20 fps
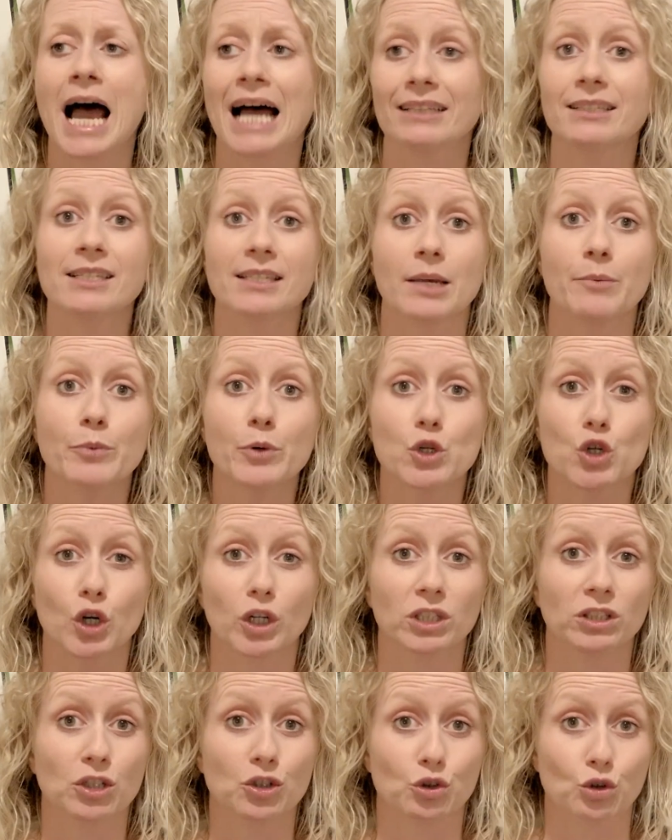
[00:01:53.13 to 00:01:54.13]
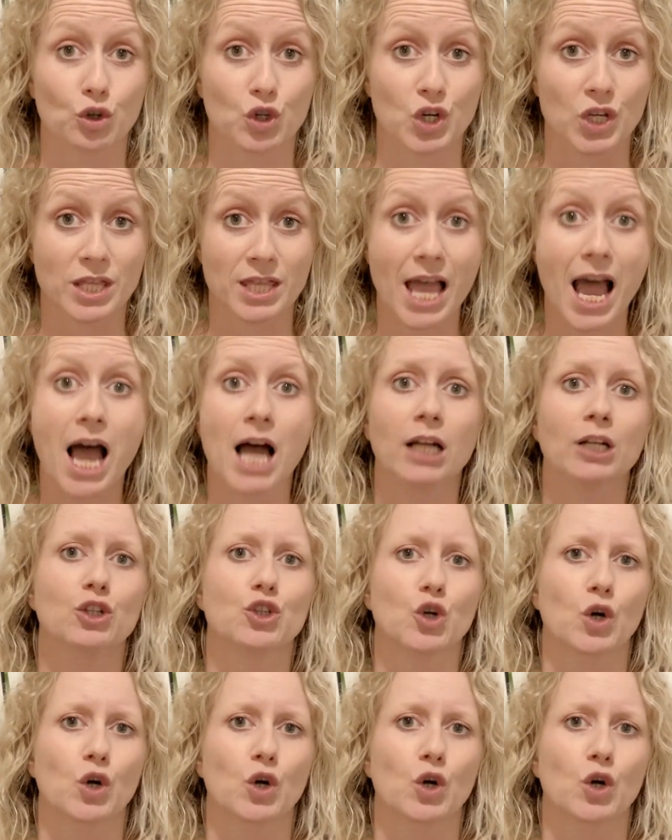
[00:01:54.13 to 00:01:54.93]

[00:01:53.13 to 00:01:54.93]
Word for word: Ad esempio i giochi di società,